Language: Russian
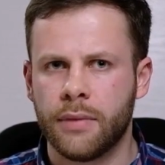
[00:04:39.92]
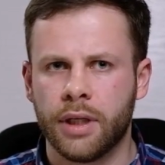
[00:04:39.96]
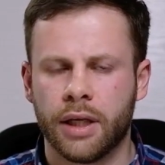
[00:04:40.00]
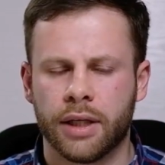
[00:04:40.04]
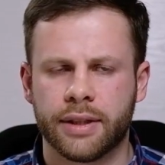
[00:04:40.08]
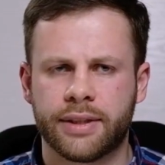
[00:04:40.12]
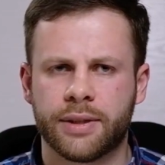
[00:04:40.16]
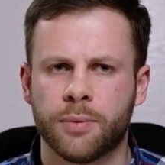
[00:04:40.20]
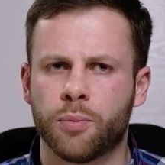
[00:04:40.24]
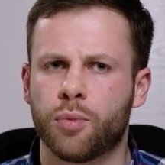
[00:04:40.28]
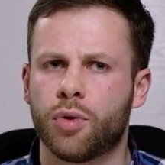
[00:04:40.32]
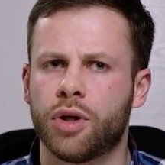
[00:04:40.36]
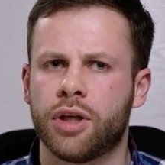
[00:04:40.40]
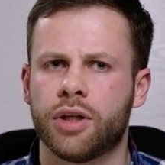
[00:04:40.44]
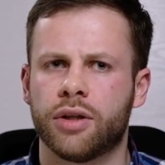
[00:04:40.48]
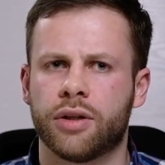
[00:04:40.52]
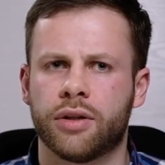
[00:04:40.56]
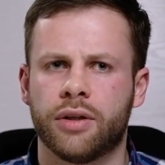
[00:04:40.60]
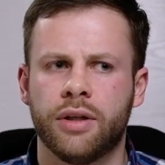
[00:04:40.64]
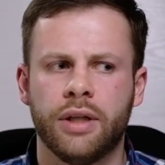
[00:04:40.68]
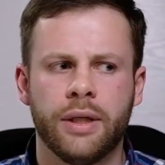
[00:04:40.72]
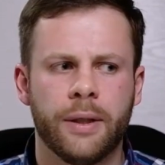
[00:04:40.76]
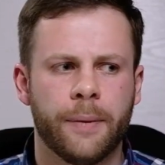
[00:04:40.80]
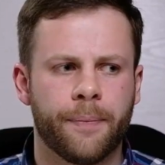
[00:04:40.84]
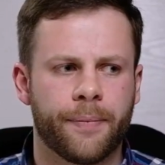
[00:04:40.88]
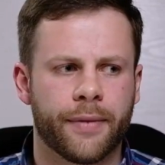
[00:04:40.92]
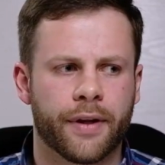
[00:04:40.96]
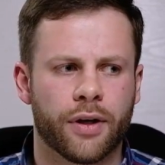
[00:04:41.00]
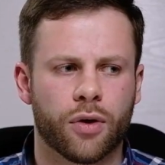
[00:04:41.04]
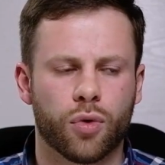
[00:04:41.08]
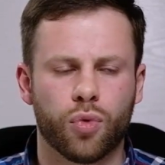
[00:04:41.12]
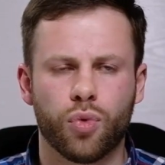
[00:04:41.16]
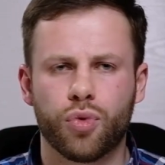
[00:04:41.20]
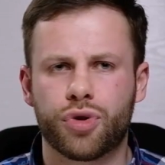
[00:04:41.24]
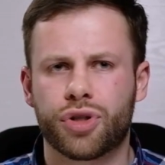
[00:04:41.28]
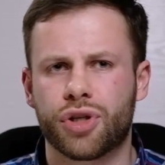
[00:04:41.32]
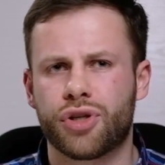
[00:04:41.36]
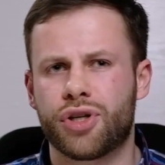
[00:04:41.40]
Э, тем более э,
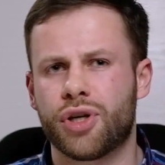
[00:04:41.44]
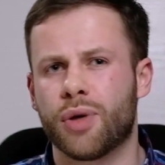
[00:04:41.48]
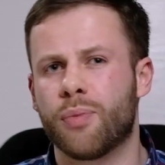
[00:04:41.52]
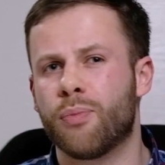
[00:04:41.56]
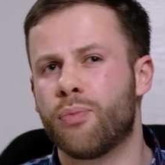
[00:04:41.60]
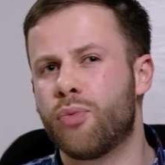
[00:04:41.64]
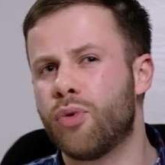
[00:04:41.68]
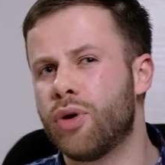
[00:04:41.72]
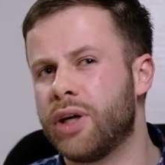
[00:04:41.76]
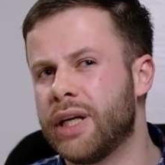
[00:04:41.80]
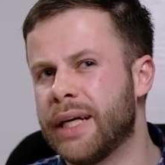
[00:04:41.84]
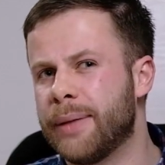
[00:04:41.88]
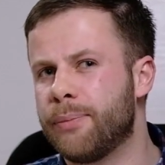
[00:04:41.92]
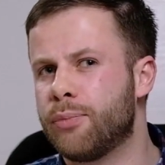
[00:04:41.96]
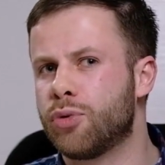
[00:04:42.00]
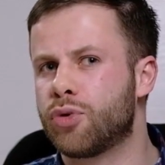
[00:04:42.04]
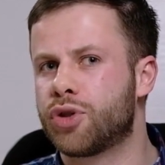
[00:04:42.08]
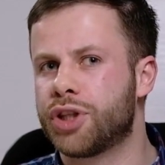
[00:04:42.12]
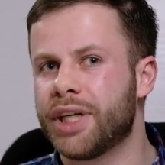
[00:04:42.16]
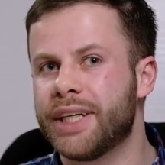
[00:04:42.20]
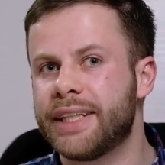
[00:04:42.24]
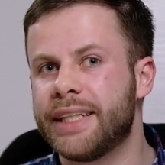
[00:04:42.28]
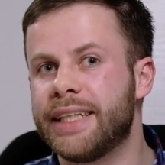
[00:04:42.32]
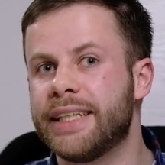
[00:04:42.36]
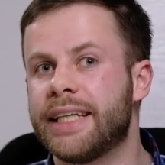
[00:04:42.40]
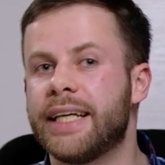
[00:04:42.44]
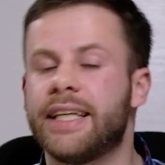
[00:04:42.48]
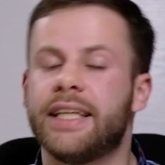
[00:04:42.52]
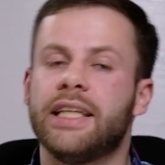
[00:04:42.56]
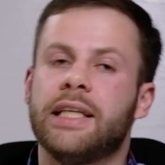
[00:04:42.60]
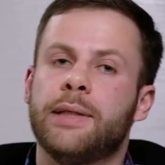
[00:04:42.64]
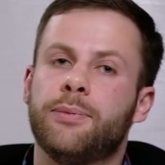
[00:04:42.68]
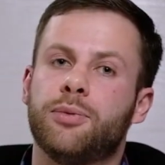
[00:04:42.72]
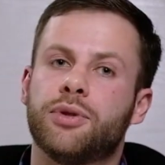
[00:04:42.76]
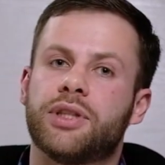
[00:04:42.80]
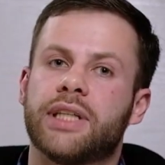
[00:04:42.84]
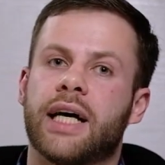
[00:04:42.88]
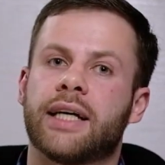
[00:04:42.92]
лучше, чем более бюджетные
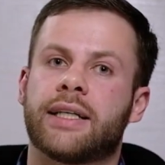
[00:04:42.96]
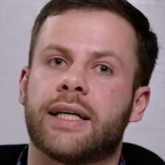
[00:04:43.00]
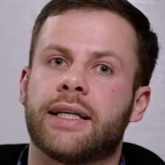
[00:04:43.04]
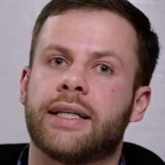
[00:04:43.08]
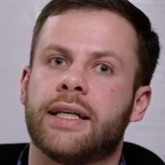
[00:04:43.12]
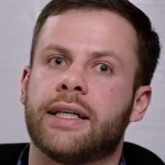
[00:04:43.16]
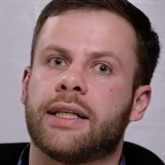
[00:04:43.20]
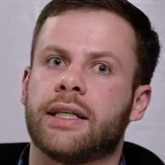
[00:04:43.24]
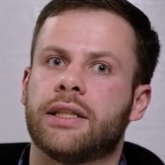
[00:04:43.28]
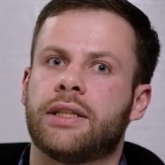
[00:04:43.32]
какие-нибудь AKG